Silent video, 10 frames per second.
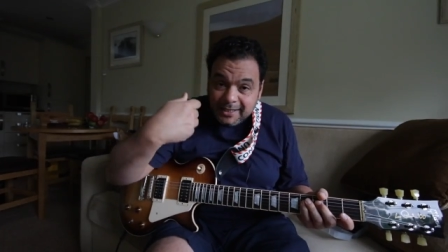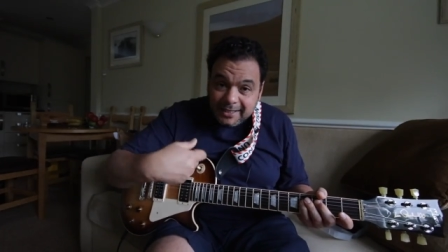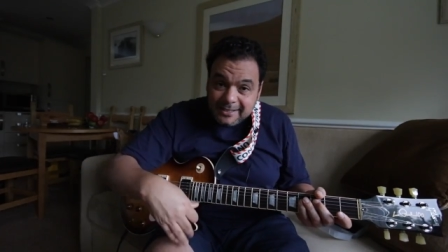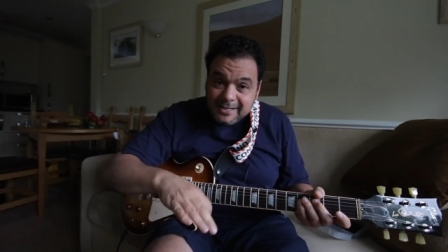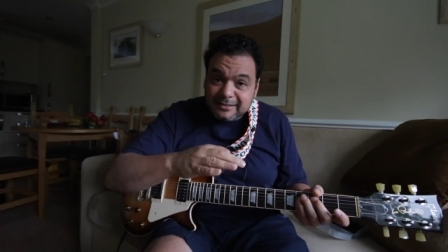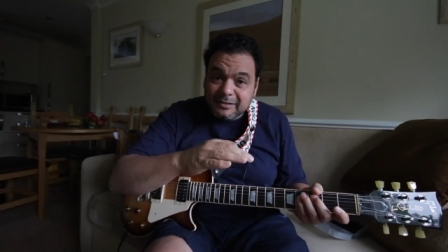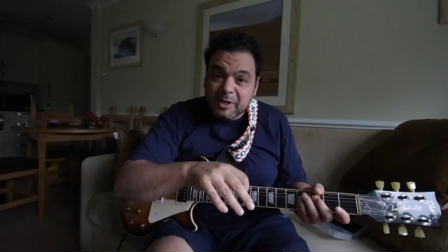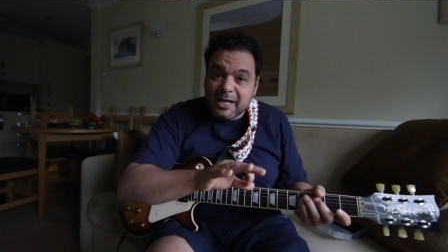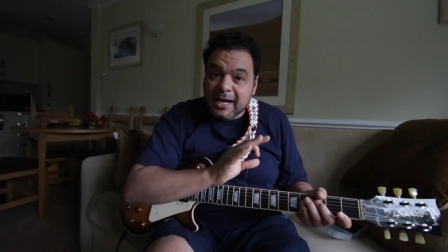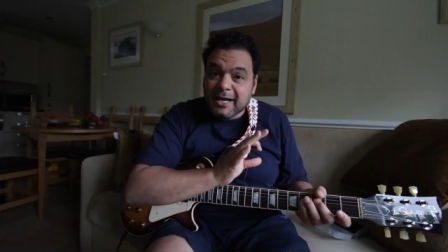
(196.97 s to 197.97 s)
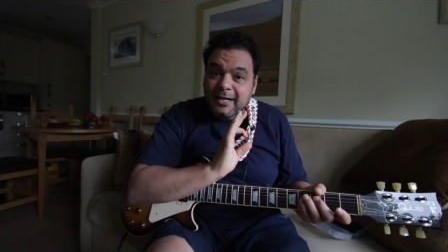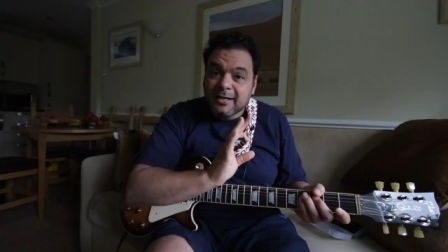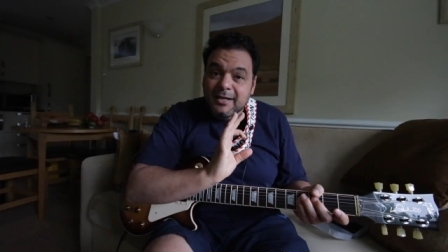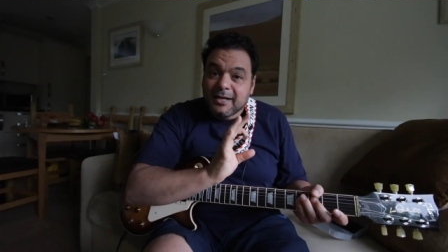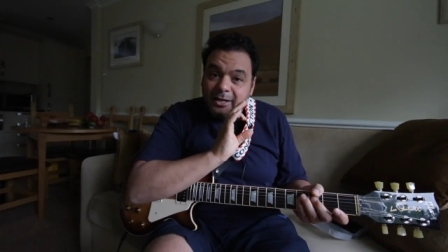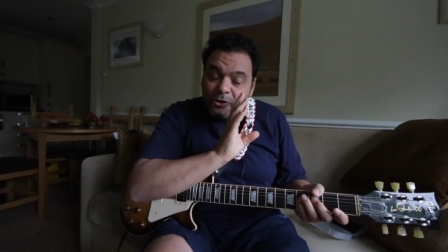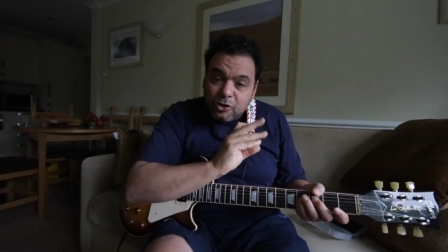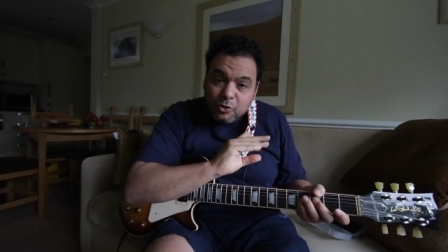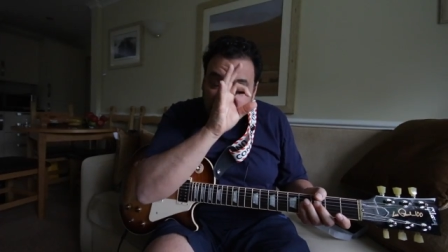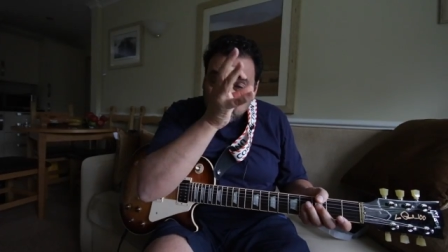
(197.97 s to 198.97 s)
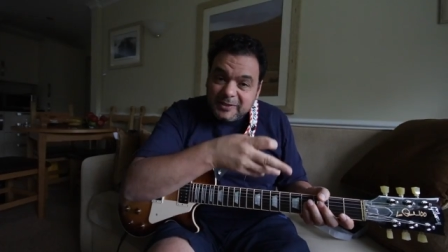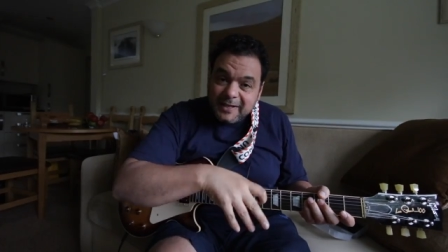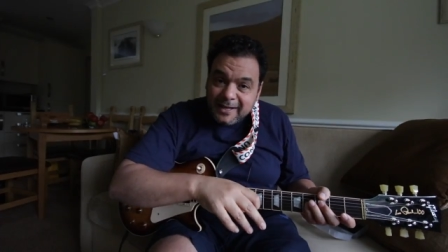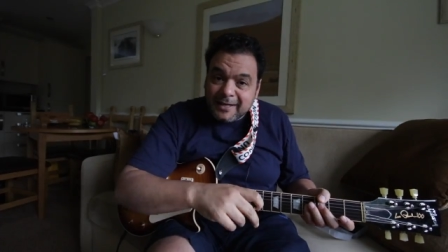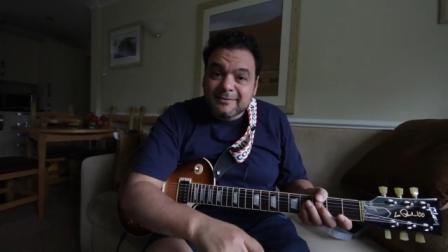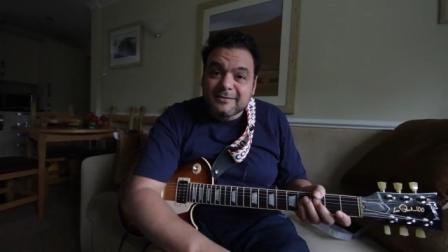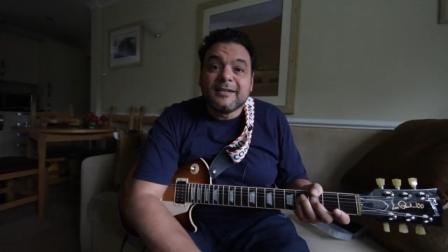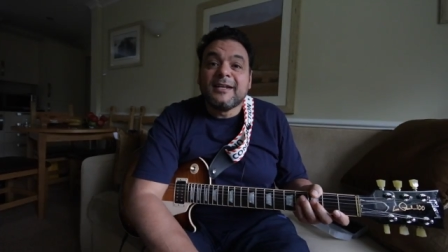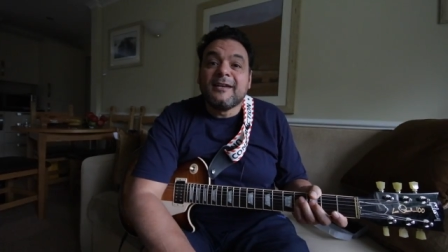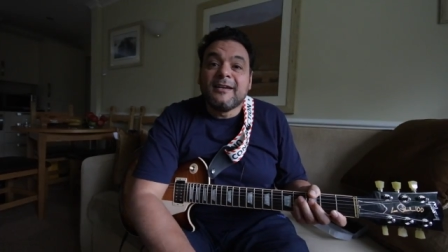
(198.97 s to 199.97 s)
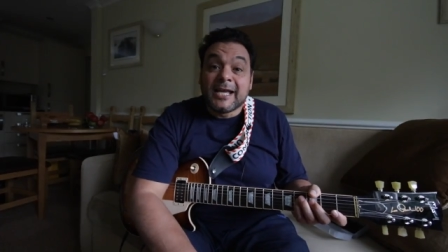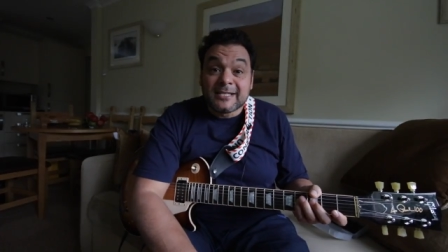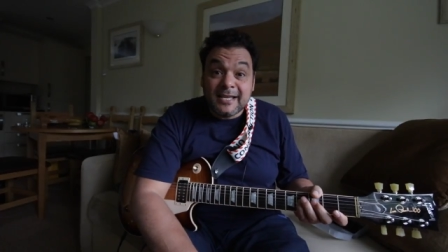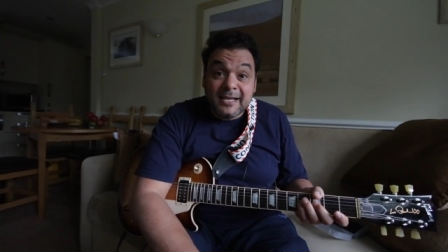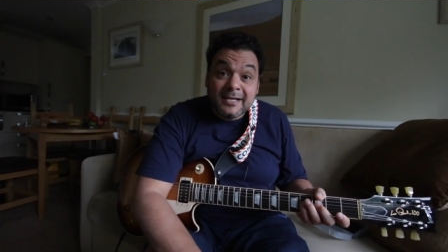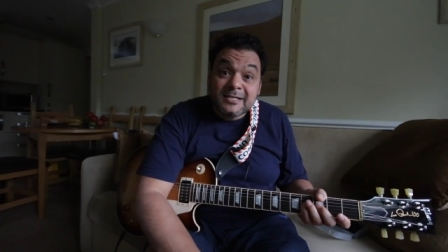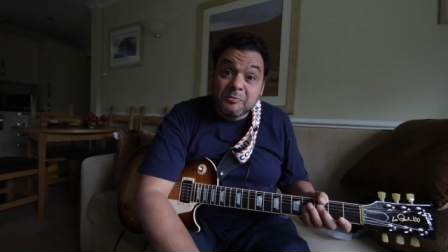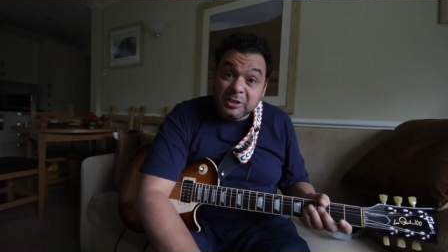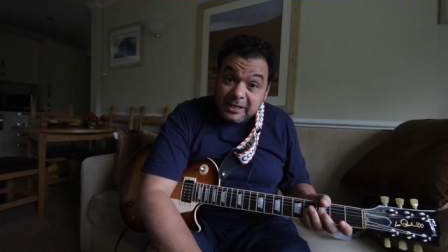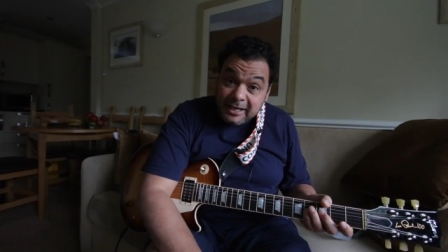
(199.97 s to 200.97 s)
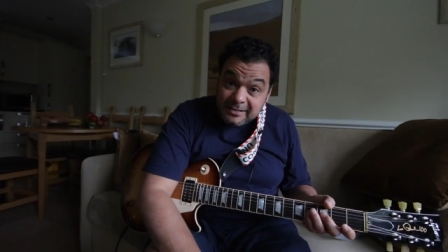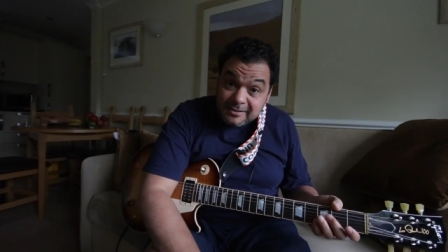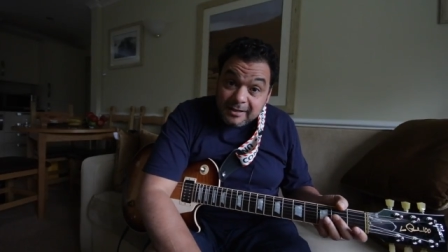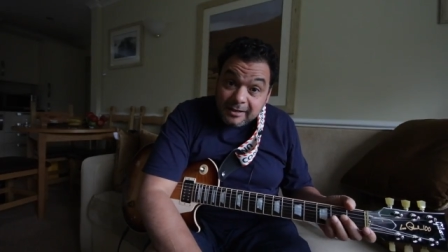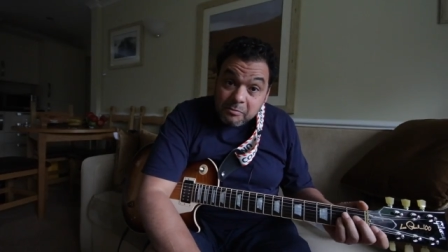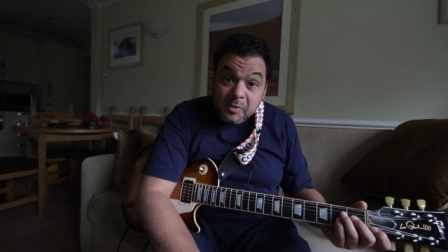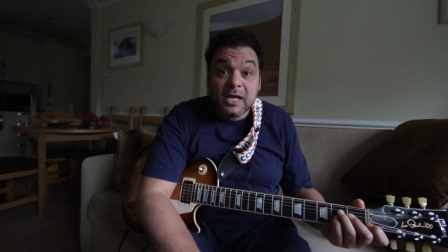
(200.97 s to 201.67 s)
نزلت منها على النوت بتاعة الأساس بتاع السلم